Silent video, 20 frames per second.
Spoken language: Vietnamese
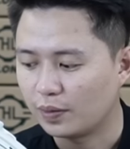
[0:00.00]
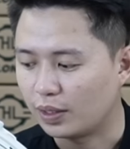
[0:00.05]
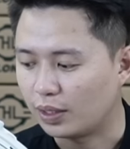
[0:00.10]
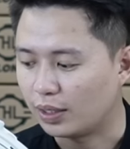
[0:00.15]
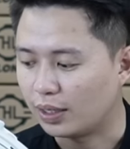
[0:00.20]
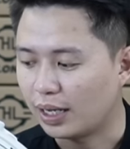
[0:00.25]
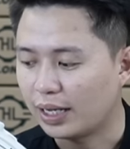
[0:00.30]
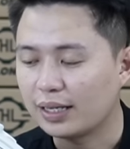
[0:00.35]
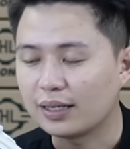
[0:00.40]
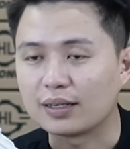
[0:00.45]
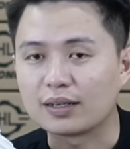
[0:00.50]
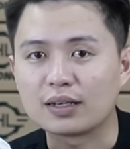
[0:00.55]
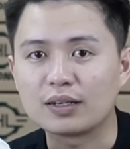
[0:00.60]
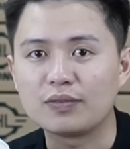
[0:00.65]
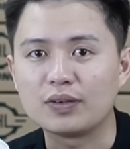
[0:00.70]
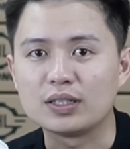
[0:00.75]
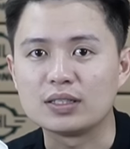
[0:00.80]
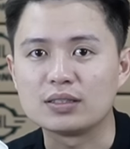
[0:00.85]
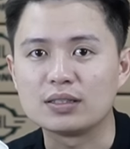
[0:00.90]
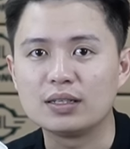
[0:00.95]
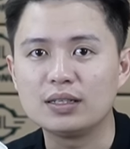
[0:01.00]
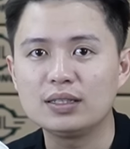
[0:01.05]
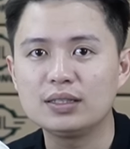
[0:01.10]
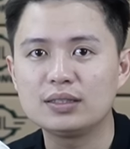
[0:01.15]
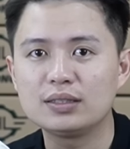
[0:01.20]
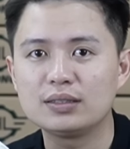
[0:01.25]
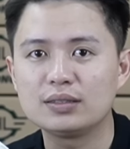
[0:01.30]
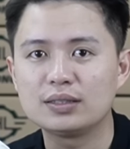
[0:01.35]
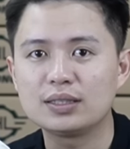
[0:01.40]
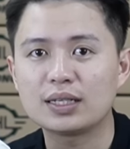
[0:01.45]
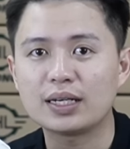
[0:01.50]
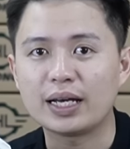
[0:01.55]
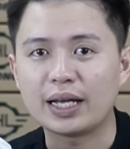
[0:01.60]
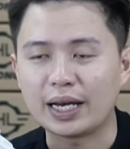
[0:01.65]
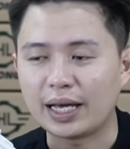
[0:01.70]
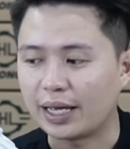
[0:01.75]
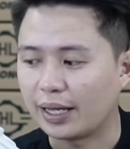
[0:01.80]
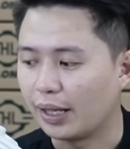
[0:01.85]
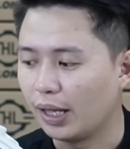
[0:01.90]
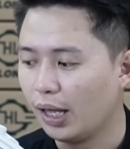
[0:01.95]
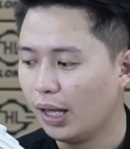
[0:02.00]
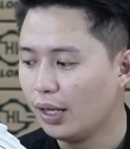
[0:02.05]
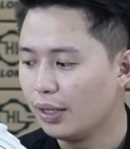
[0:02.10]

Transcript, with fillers: thì ngay ở cái phần dưới chiếc đèn này